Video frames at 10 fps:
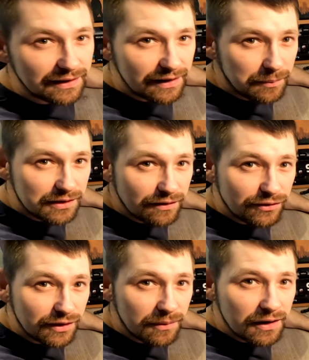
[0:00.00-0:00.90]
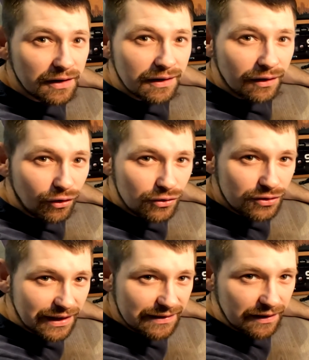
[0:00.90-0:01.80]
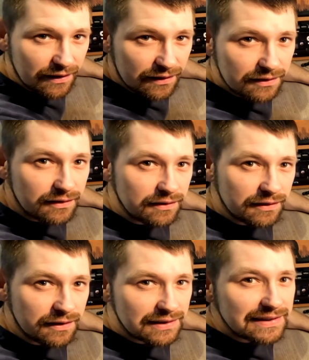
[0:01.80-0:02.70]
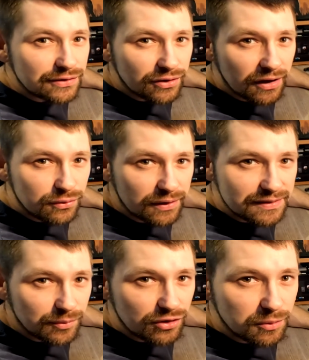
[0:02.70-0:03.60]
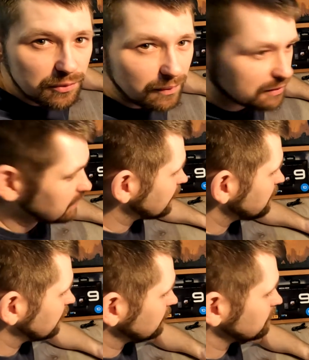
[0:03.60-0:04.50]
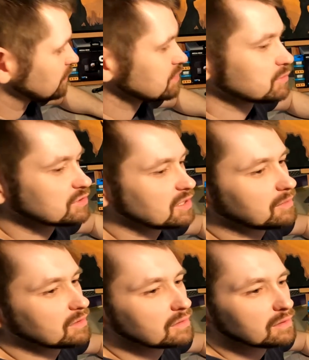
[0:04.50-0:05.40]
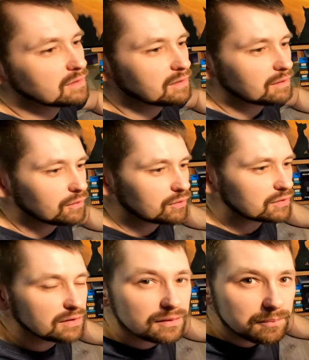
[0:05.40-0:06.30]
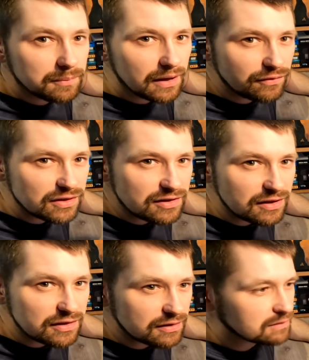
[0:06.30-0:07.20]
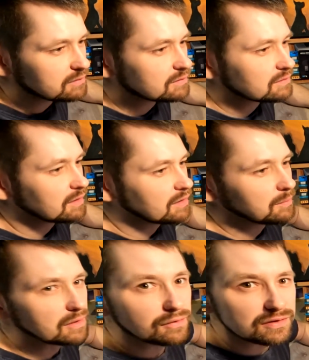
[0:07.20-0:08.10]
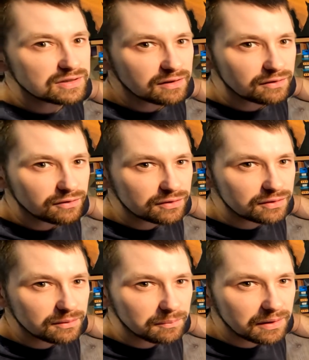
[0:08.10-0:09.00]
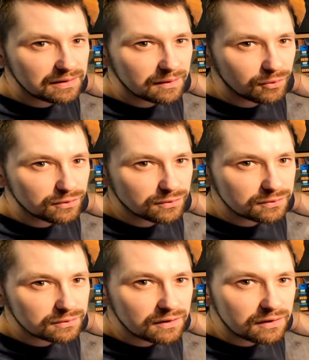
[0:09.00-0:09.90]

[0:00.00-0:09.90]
nagramy ten film o dodatkach e, i akcesoriach, które sobie dokupiłem do tej kamery. Rozpoczniemy od pierwszej rzeczy, a mianowicie od Media Modu.